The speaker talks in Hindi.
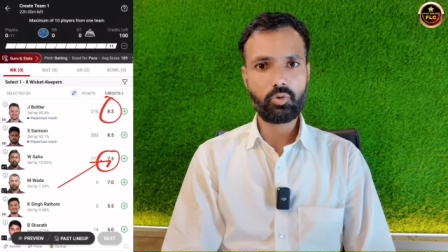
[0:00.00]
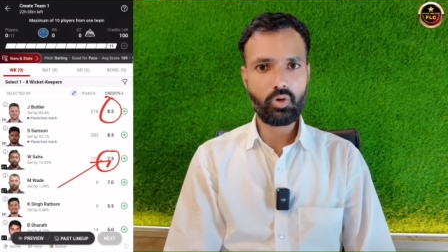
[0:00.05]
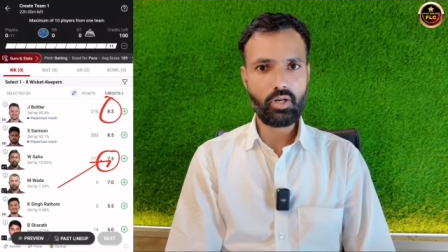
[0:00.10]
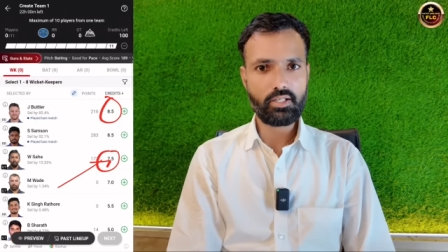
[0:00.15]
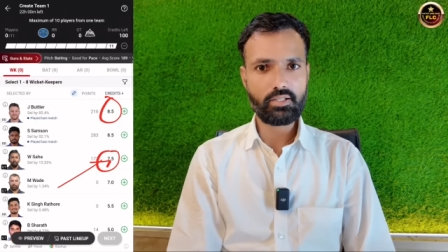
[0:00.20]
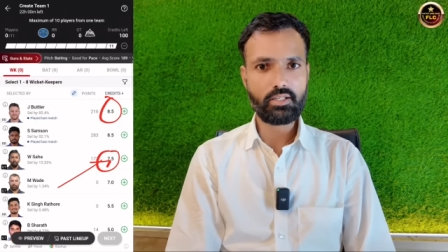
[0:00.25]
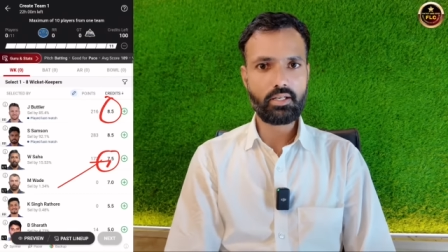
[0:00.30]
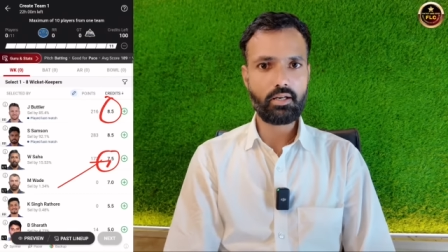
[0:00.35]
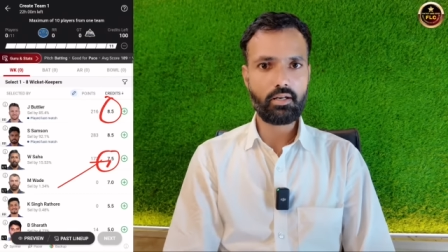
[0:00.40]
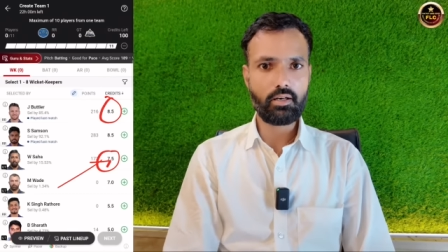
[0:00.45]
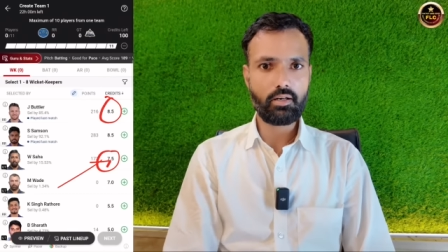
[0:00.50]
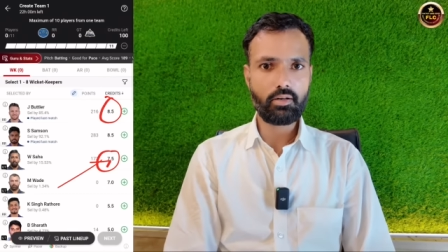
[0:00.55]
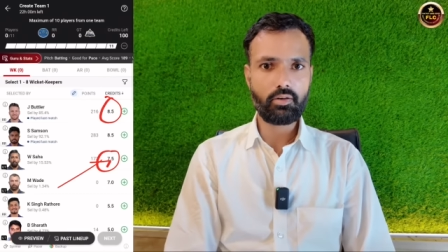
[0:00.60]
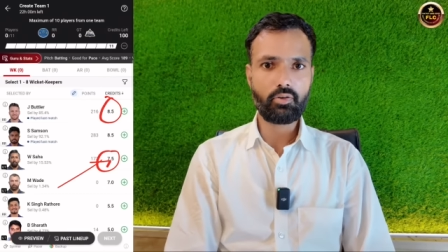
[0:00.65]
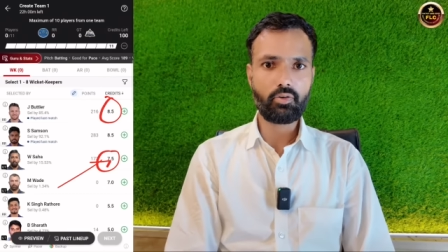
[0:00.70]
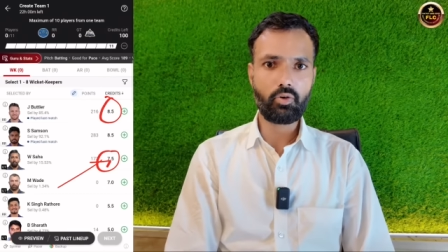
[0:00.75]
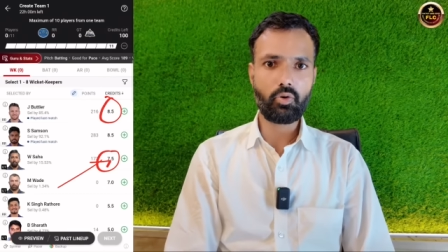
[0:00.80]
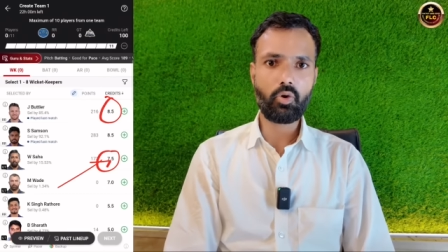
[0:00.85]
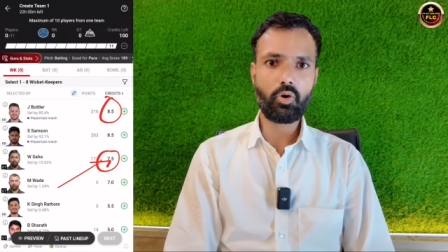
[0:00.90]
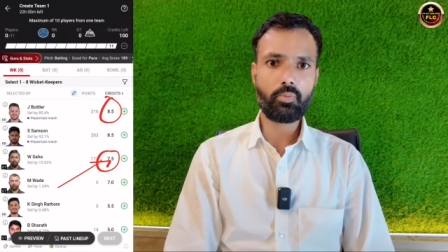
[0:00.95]
थोड़ा सा
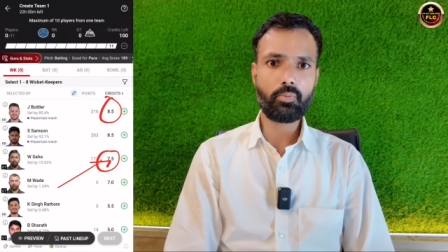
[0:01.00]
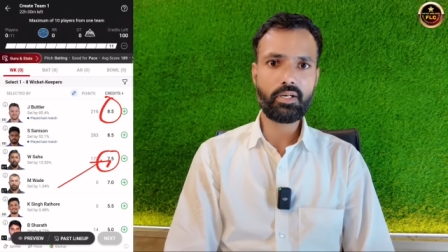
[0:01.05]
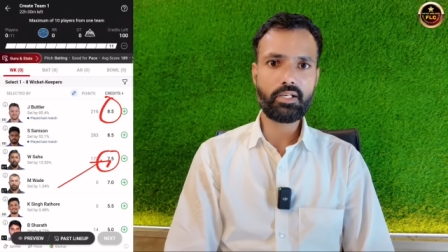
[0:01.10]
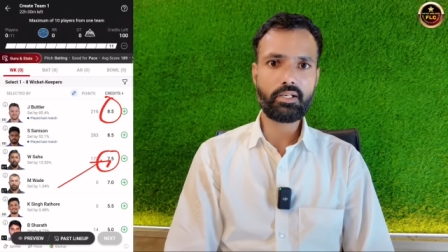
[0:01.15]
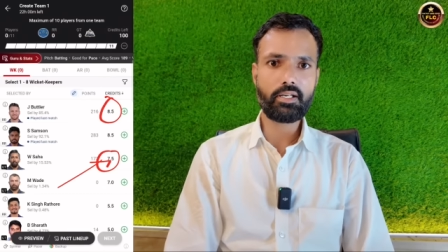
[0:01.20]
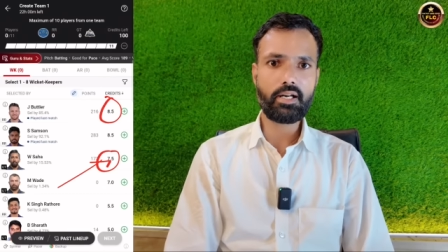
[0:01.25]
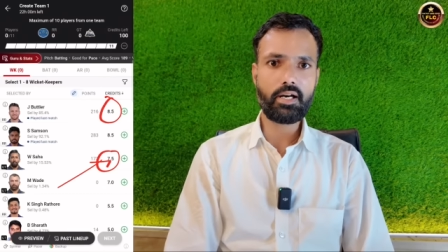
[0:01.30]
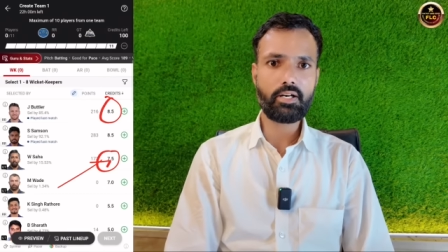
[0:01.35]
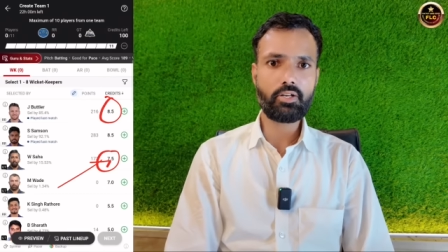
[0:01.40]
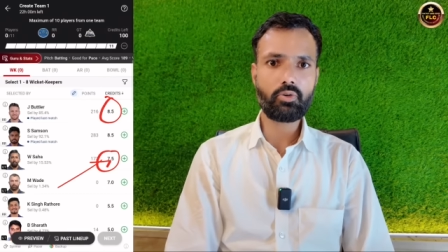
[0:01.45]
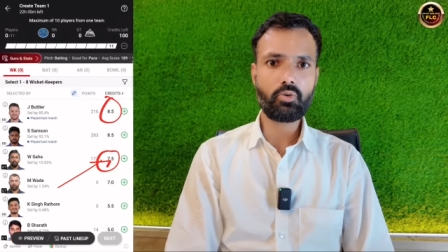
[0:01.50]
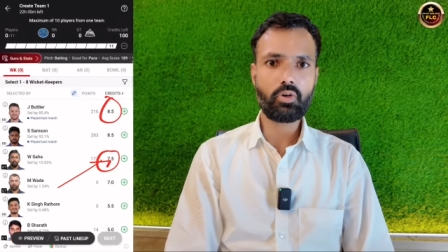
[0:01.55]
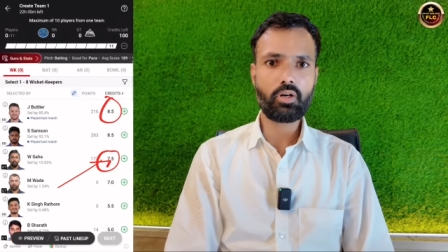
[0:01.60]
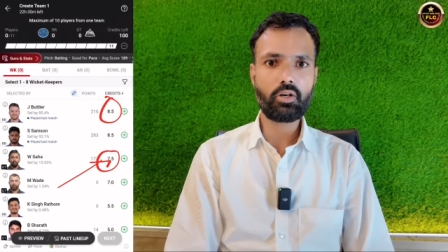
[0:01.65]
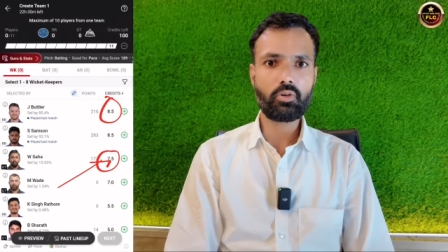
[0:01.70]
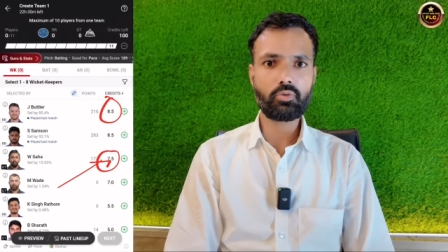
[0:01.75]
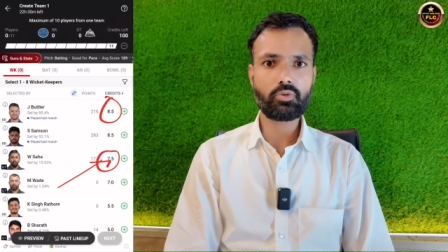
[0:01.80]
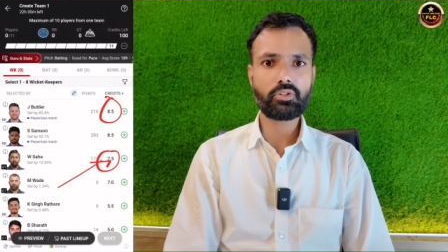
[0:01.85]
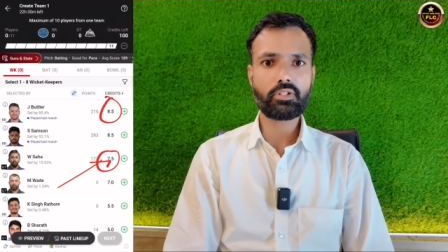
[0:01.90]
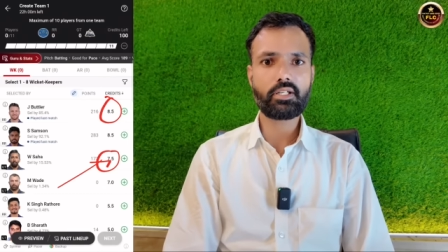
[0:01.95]
नॉर्मल खिलाड़ी होगा